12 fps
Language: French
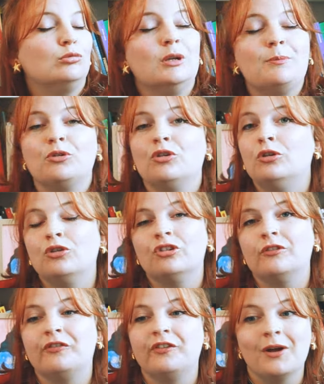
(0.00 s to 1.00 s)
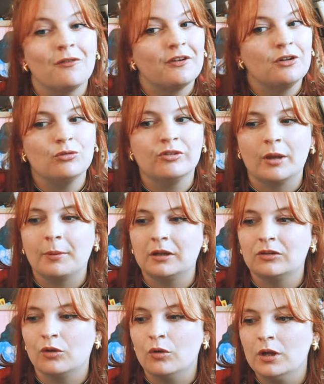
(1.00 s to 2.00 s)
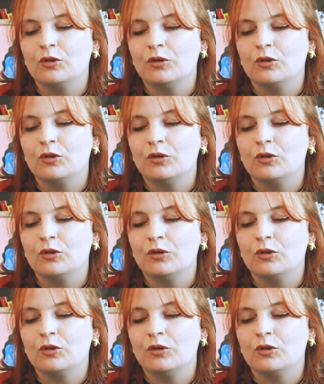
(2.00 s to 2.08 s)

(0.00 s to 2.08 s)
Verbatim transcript: les puzzles que j'ai fait en fait jusqu'à présent.